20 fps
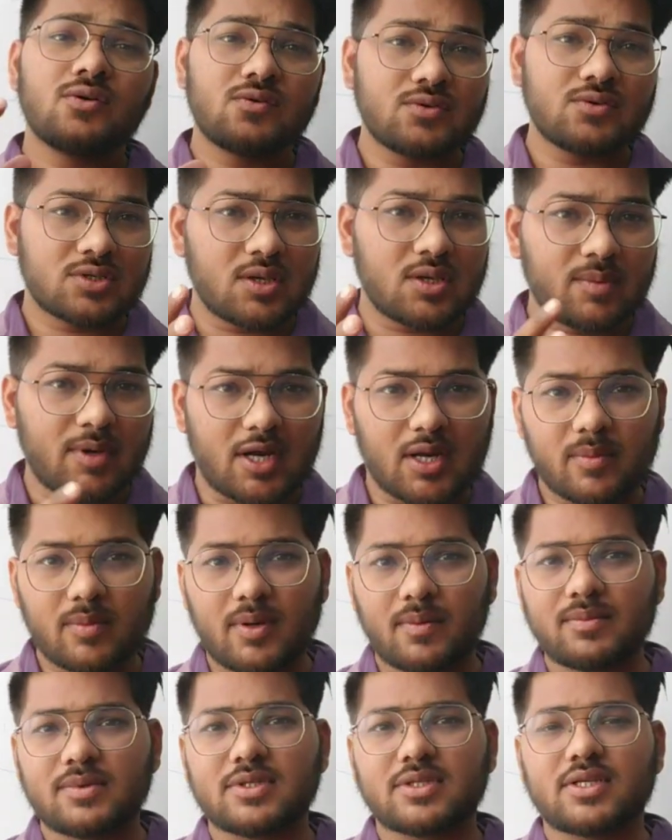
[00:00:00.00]
उसके बारे में
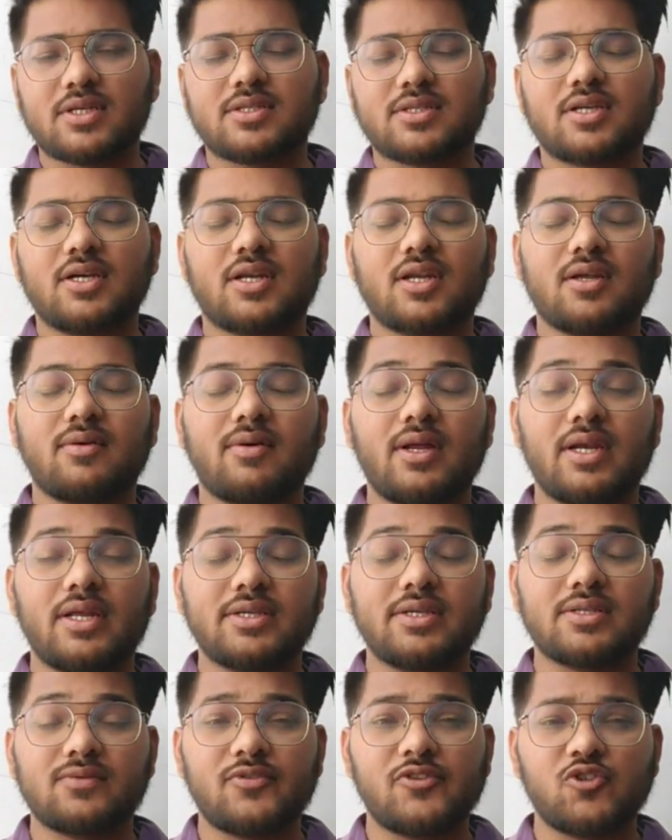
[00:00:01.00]
हम डिस्कस करने वाले
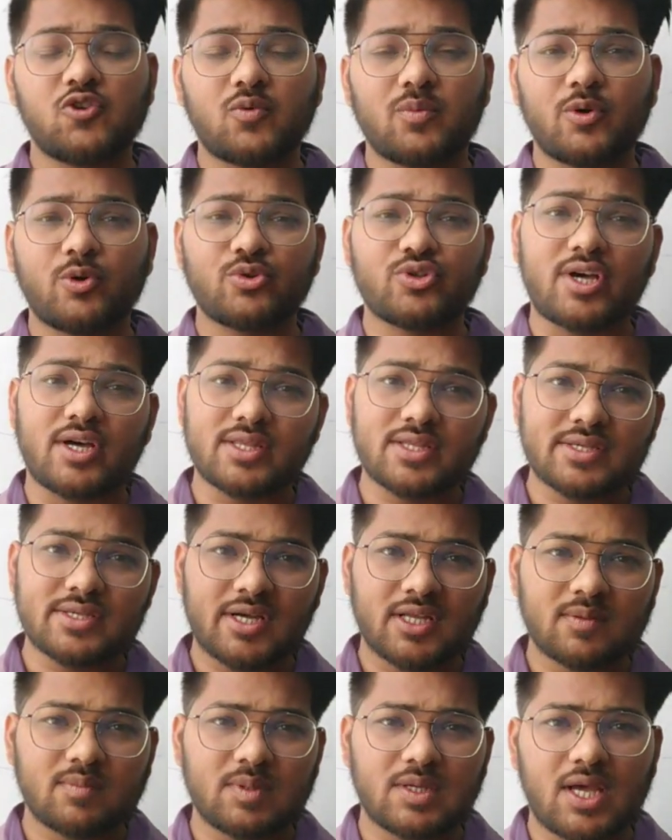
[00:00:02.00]
हैं इस वीडियो में और साथ ही
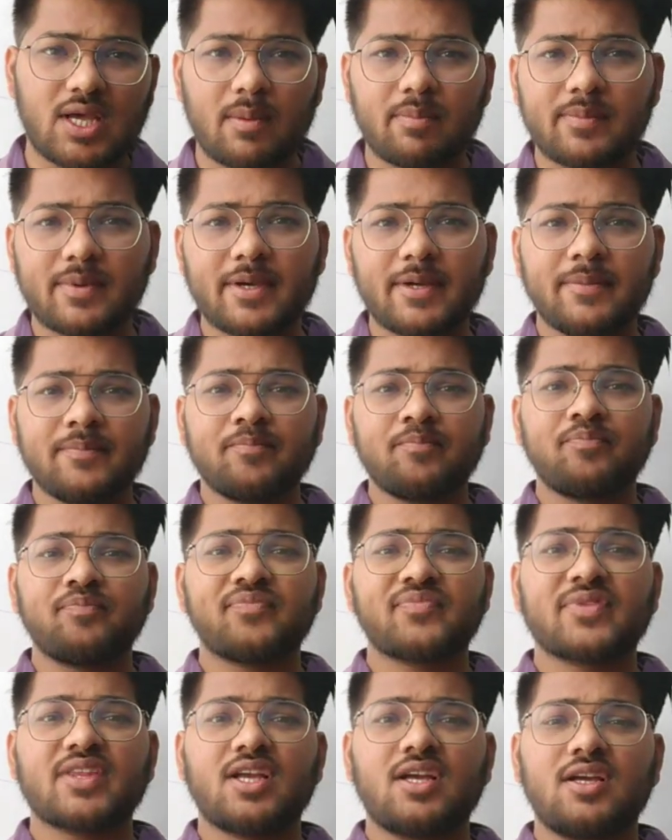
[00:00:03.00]
साथ में यहाँ पे
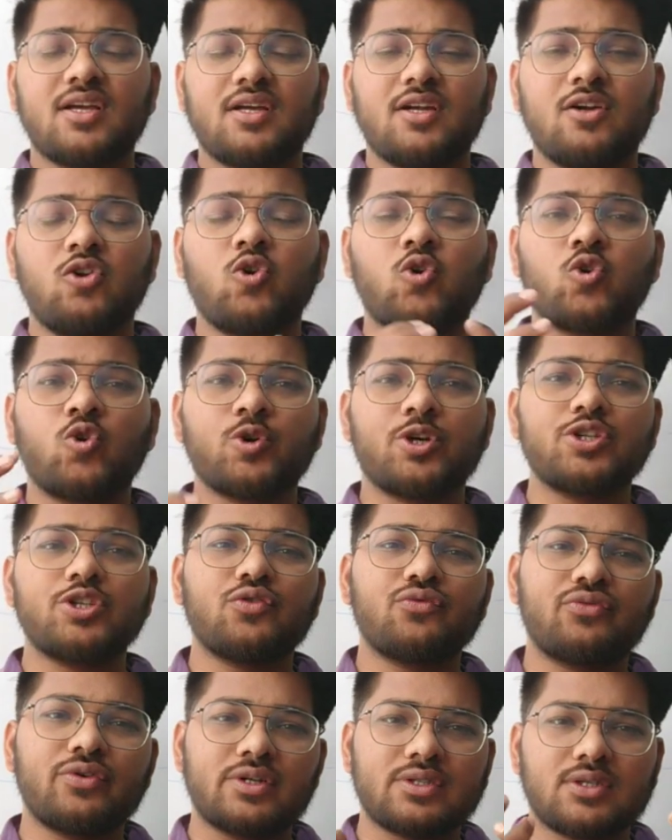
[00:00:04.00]
लोगों की
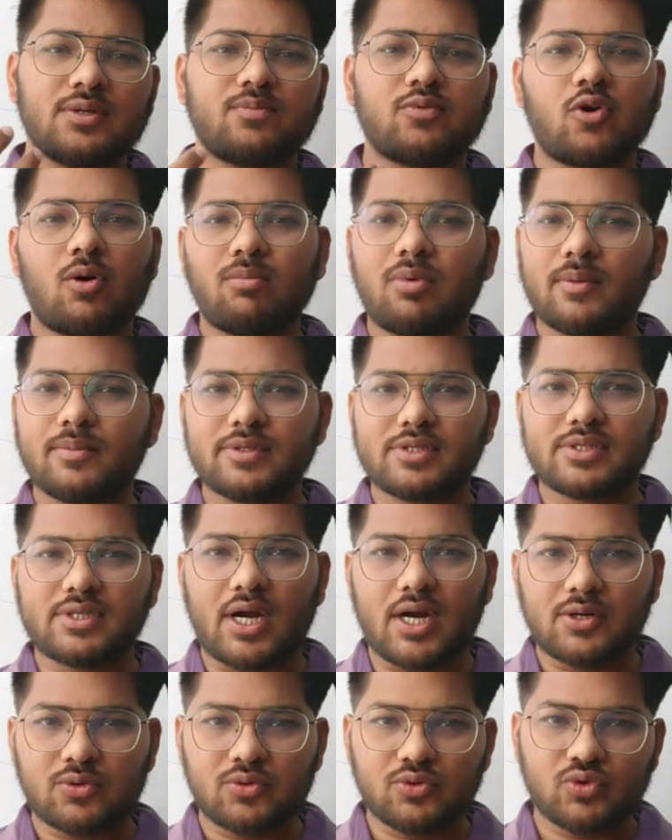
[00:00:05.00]
जो फिर से प्रॉब्लम
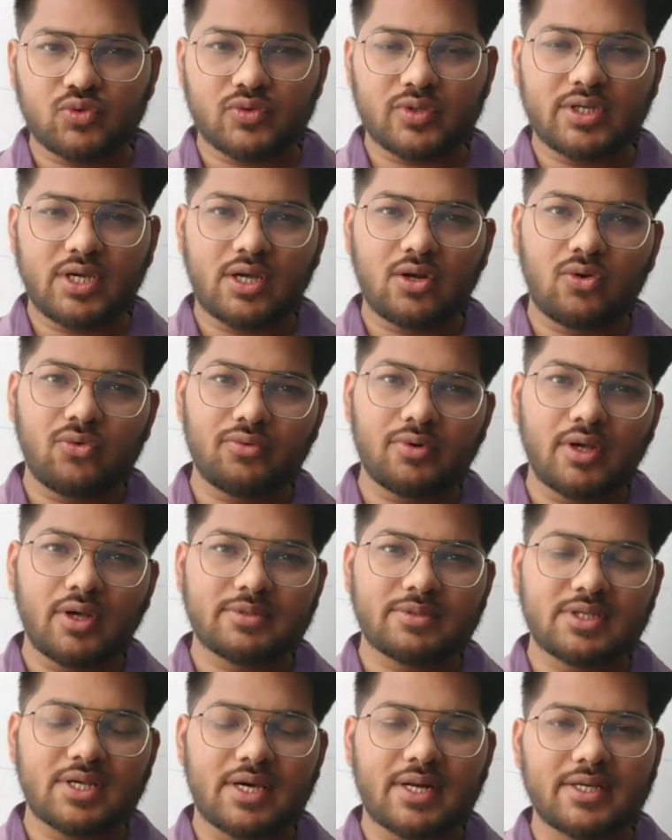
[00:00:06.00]
स्टार्ट हो चुकी है लोन
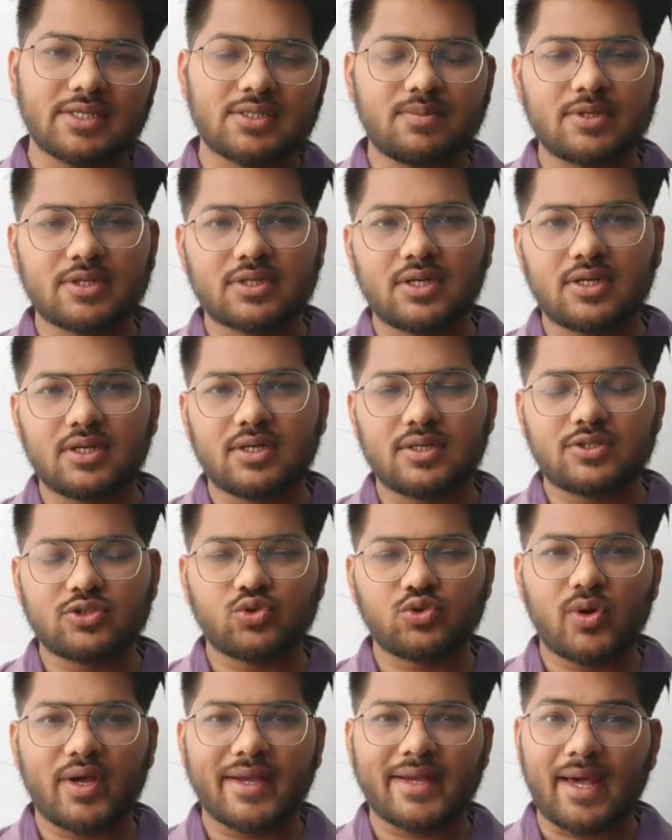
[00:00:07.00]
ऐप्स ने हरासमेंट
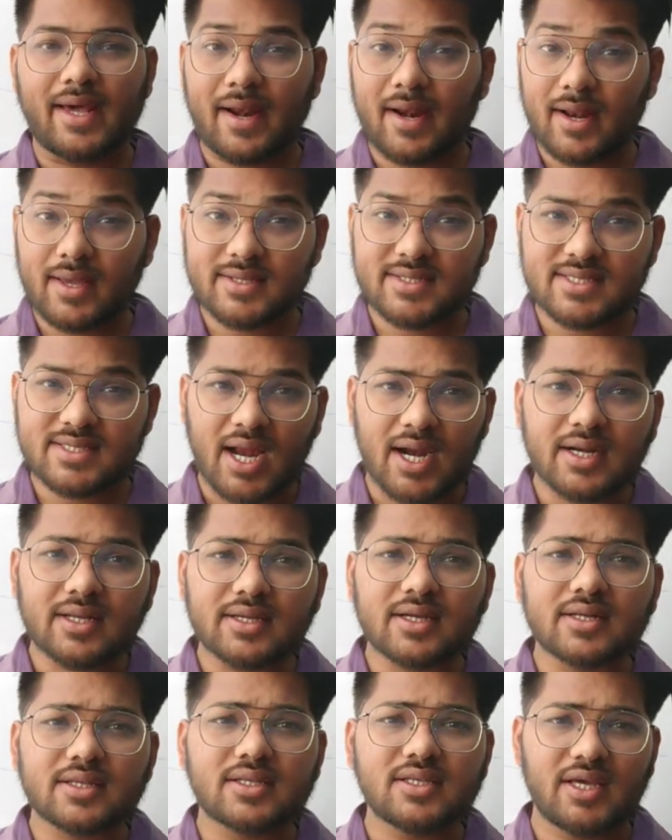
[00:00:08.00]
जो है करना स्टार्ट
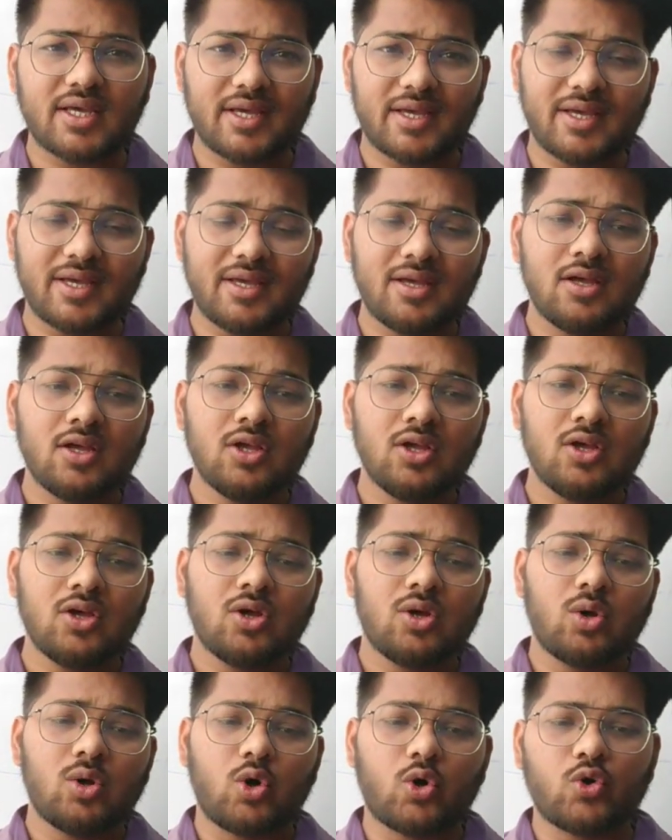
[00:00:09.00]
कर दिया है
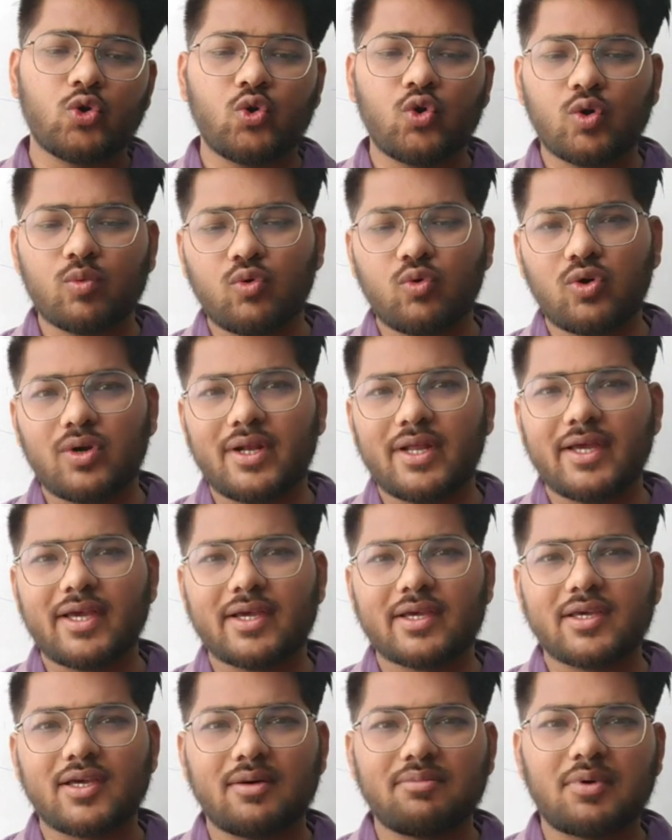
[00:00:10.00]
और लोग बोल रहे हैं
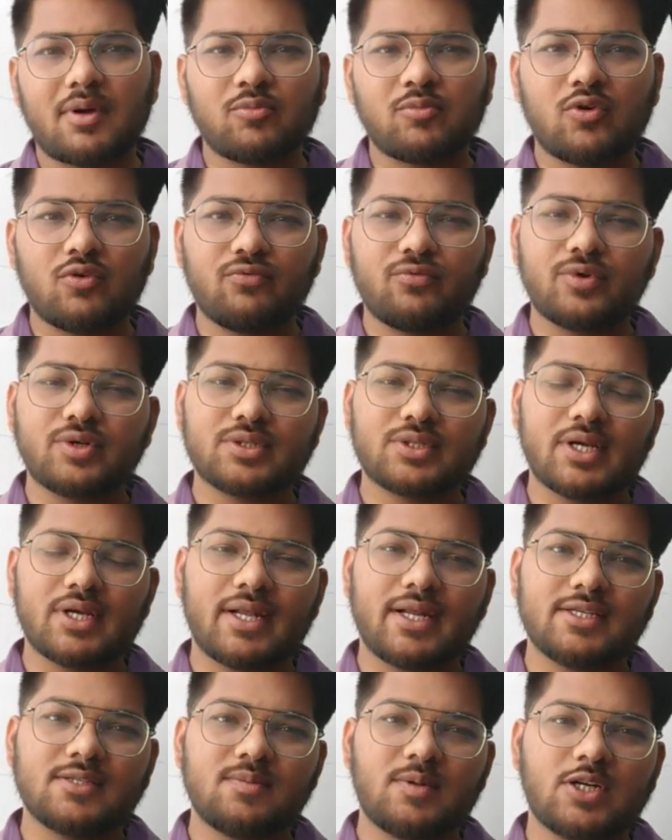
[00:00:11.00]
कि अब हमको फिर से
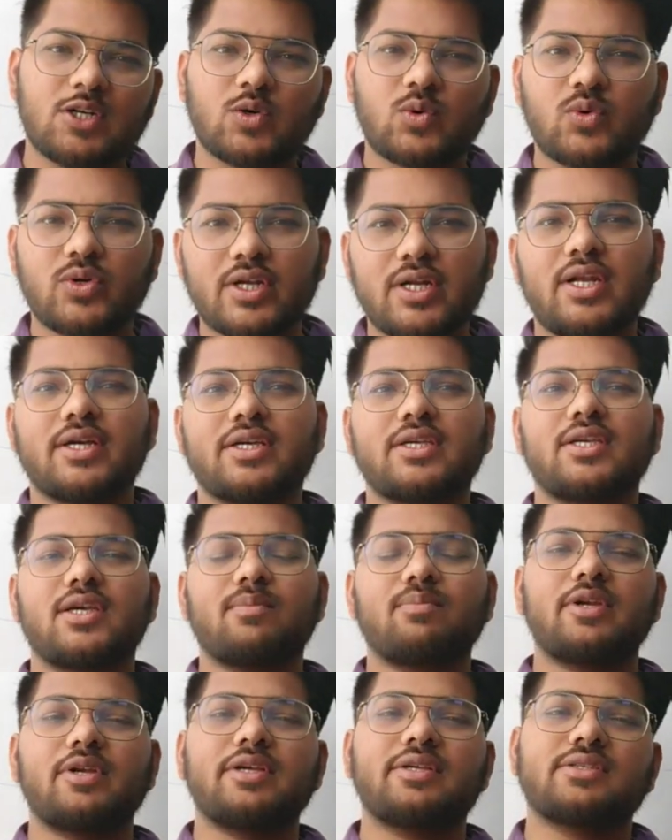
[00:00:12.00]
हेरासमेंट होने लगी है
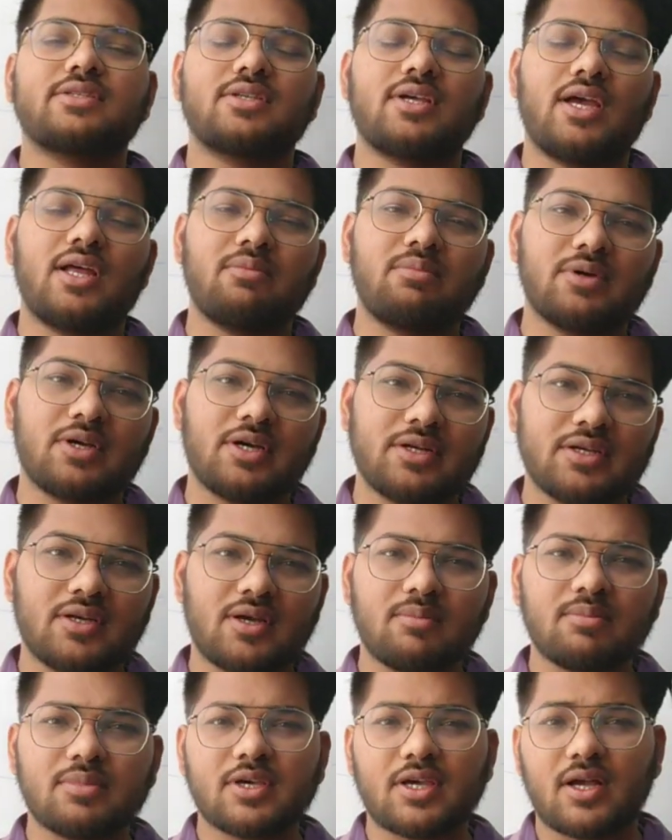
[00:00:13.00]
प्लीज़ हेल्प करिए
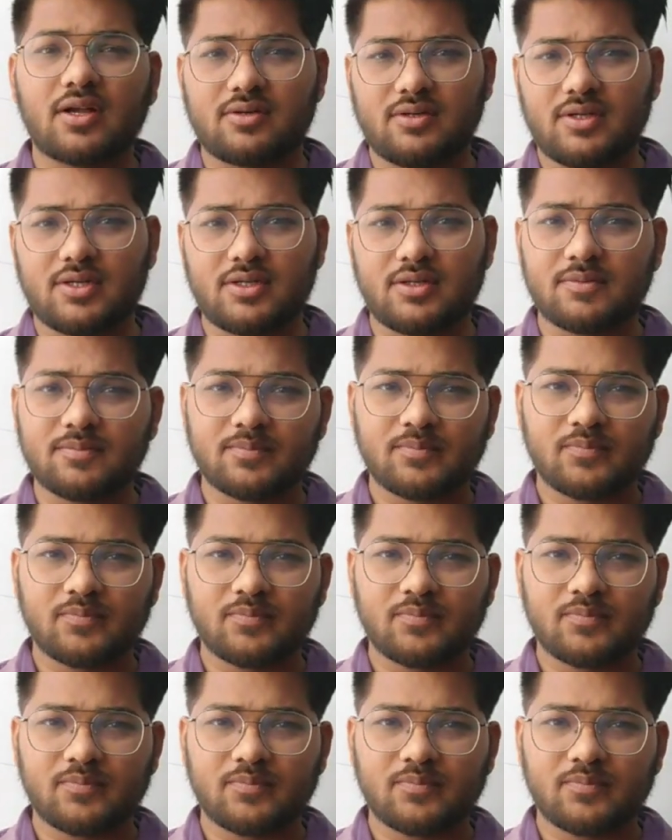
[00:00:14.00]
हम क्या करें